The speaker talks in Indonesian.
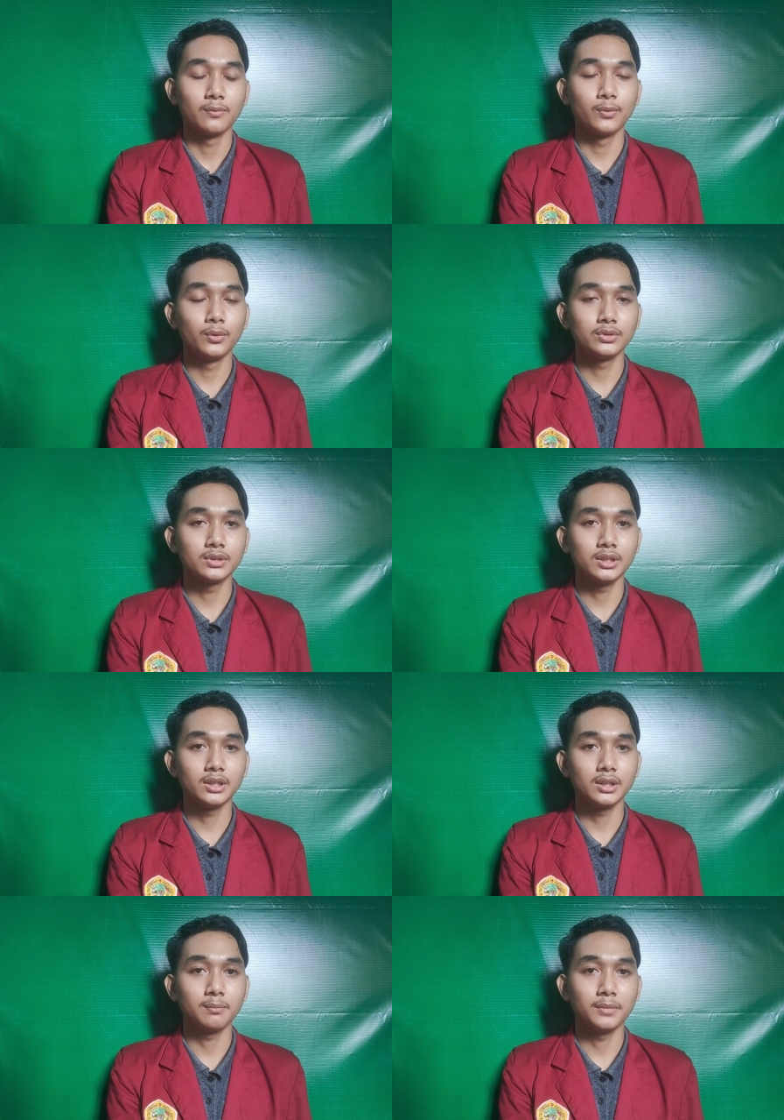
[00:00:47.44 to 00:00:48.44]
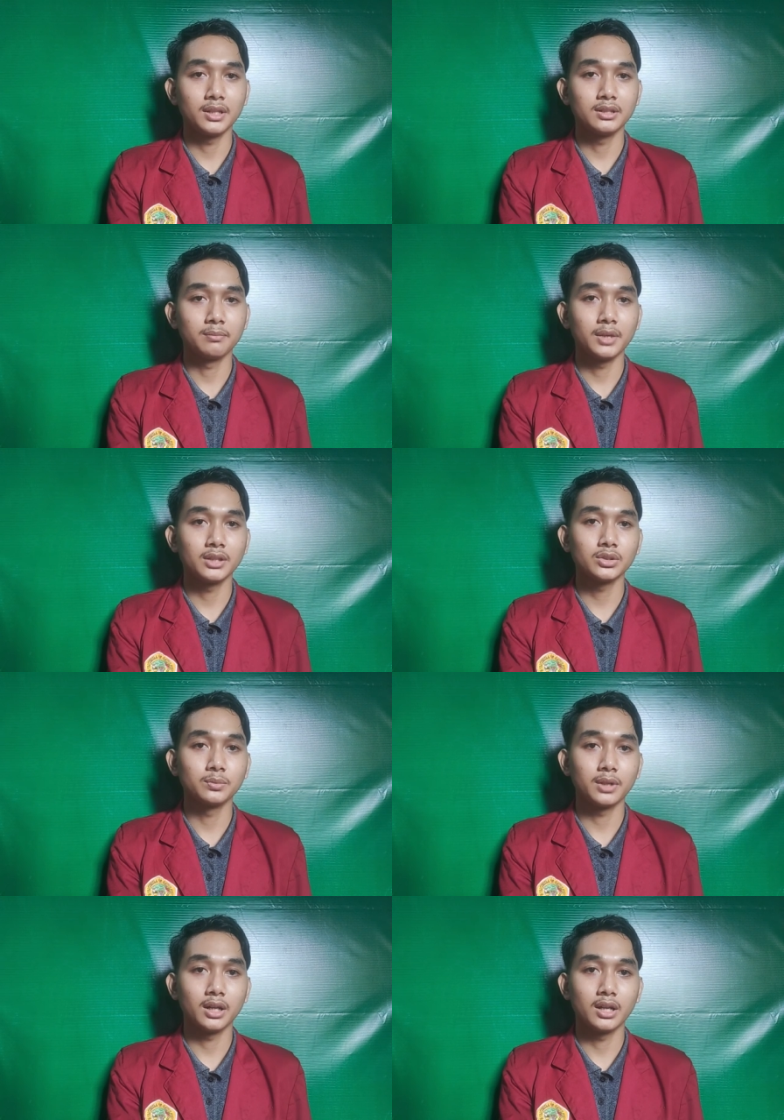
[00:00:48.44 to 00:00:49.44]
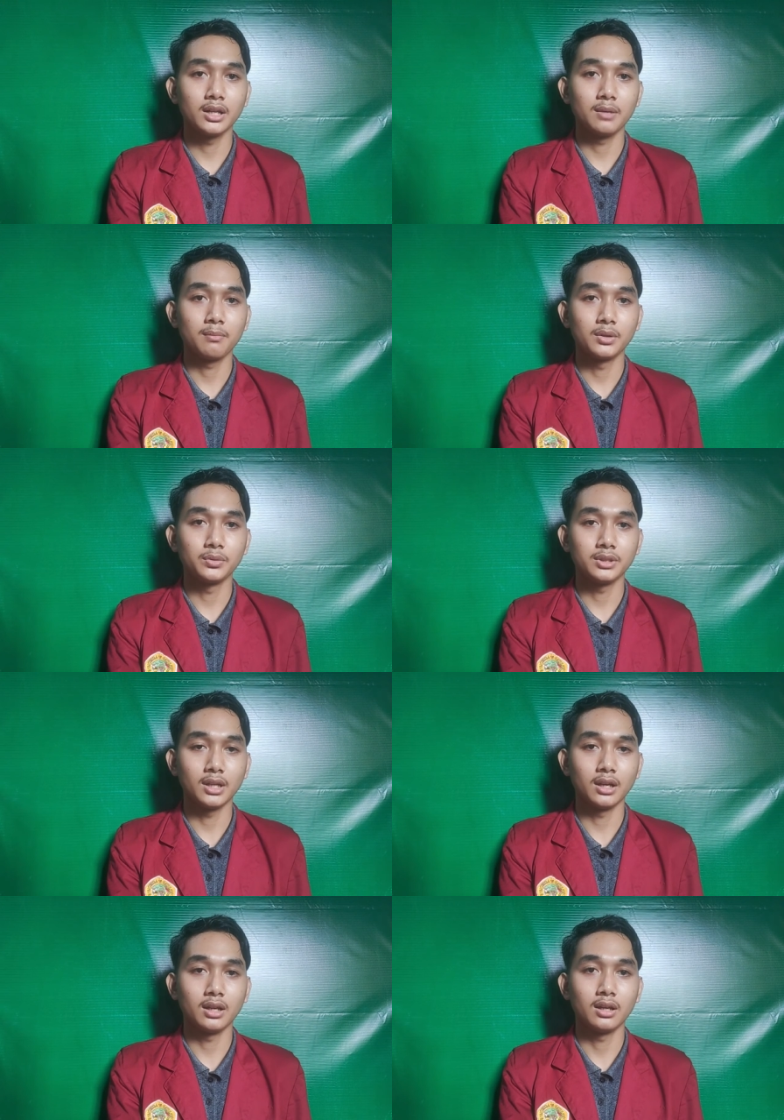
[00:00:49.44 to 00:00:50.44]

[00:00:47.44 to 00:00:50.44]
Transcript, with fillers: fungsi manajemen sumber daya manusia.